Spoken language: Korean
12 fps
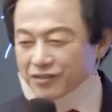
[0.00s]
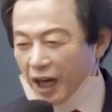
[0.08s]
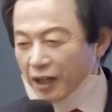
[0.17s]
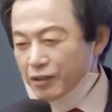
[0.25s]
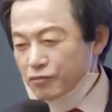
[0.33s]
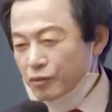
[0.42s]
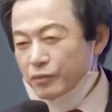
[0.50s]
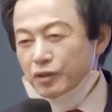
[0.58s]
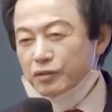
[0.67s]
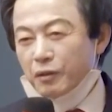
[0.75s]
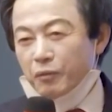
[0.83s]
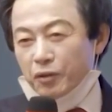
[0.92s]
자기
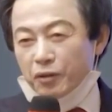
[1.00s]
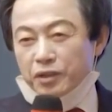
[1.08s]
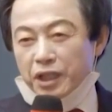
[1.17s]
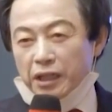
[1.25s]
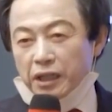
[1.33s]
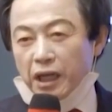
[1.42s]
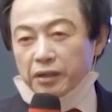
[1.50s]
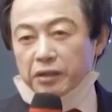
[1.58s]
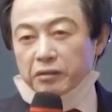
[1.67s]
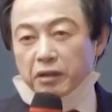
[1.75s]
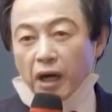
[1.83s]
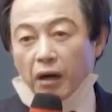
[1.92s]
주민등록번호를 이야기
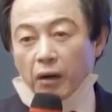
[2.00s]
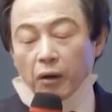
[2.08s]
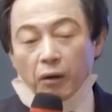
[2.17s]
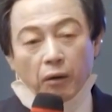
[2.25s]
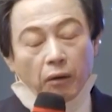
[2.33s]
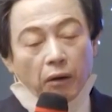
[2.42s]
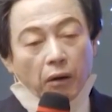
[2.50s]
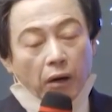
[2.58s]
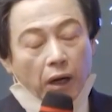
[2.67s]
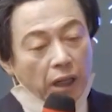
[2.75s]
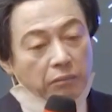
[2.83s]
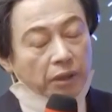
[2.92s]
하니까
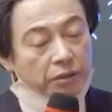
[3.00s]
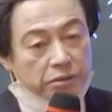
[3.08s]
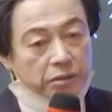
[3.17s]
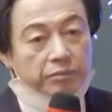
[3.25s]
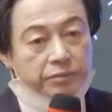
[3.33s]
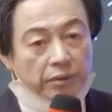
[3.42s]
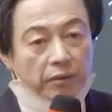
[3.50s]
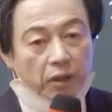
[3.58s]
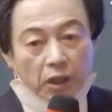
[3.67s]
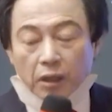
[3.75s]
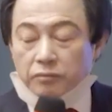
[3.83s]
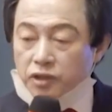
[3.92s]
할 말이 있어 없어.
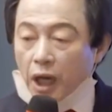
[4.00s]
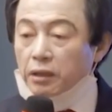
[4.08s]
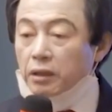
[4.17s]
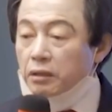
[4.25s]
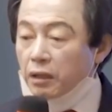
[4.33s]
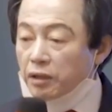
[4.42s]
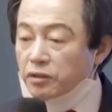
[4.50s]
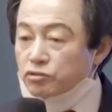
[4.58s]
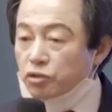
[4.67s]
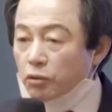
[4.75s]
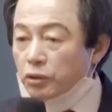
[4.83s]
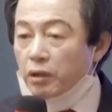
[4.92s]
자기 다닌
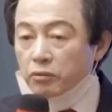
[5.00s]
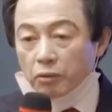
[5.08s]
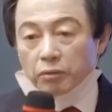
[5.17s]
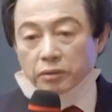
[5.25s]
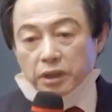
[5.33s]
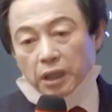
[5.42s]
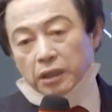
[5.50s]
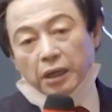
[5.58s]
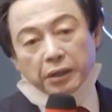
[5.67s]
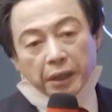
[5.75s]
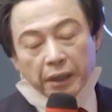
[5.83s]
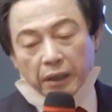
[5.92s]
초등학교를
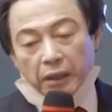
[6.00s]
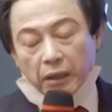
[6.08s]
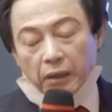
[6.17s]
이야기하네.